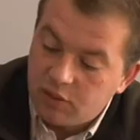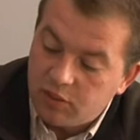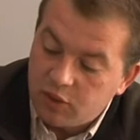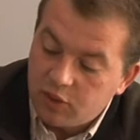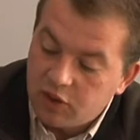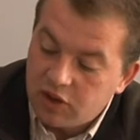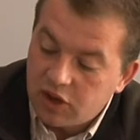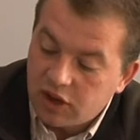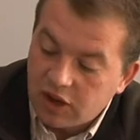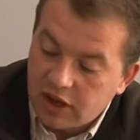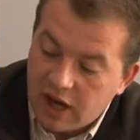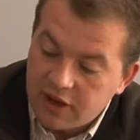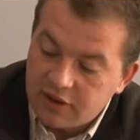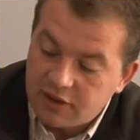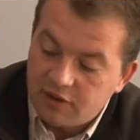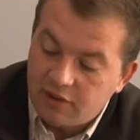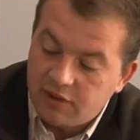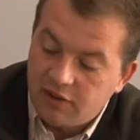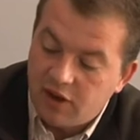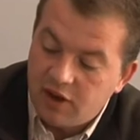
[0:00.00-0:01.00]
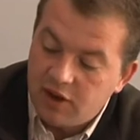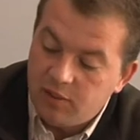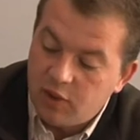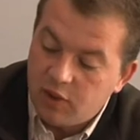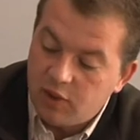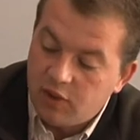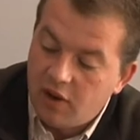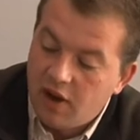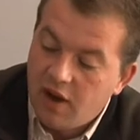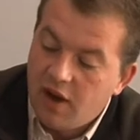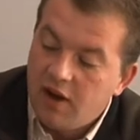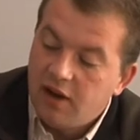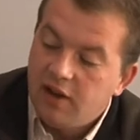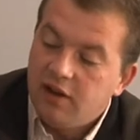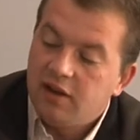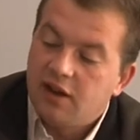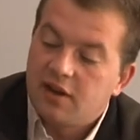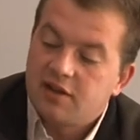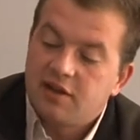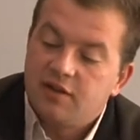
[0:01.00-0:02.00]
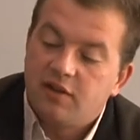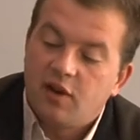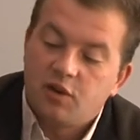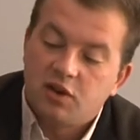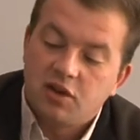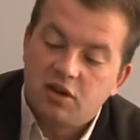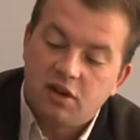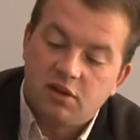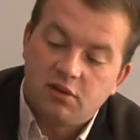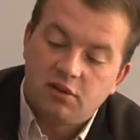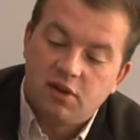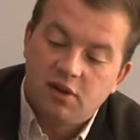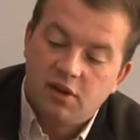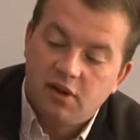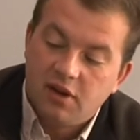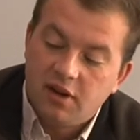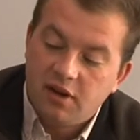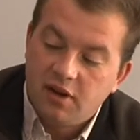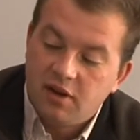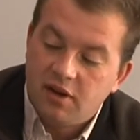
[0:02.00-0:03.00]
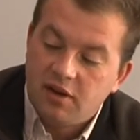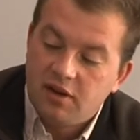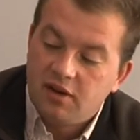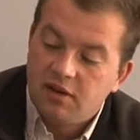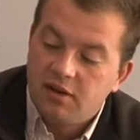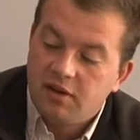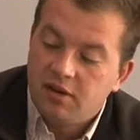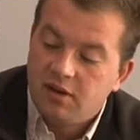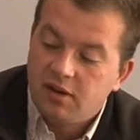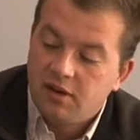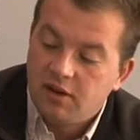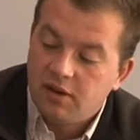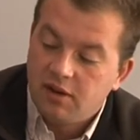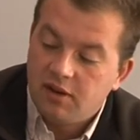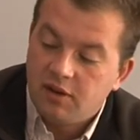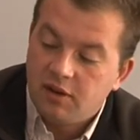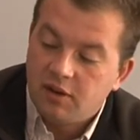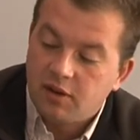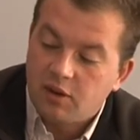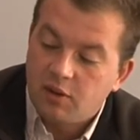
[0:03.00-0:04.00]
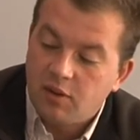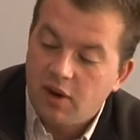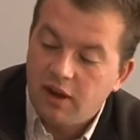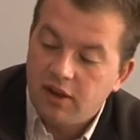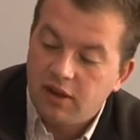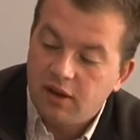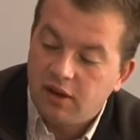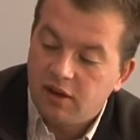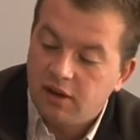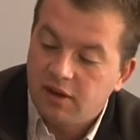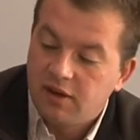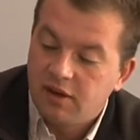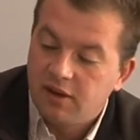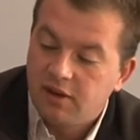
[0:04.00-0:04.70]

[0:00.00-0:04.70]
był księgarzem w Walimiu i nazywał się dokładnie